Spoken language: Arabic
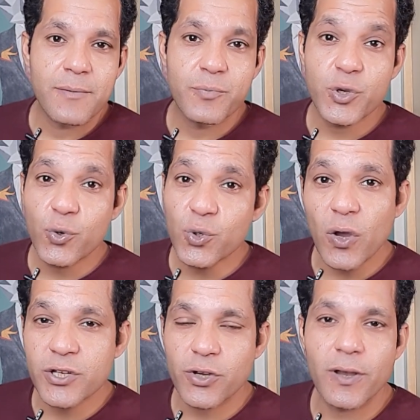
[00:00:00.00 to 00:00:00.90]

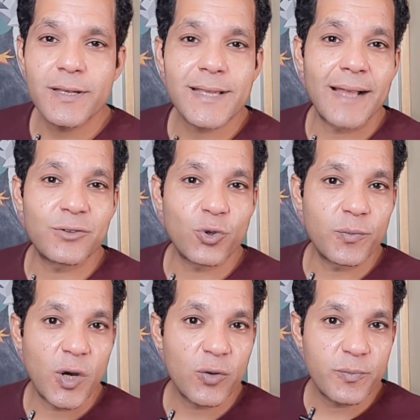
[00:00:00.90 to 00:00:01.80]
بيكونوا أشخاص
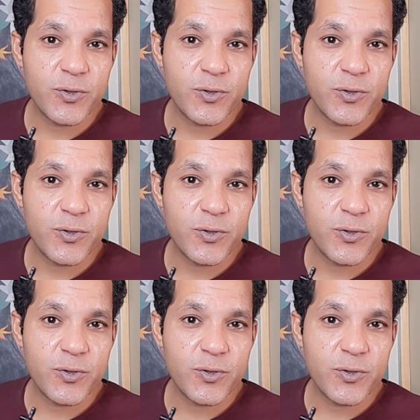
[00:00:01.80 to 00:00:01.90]
عندهم حب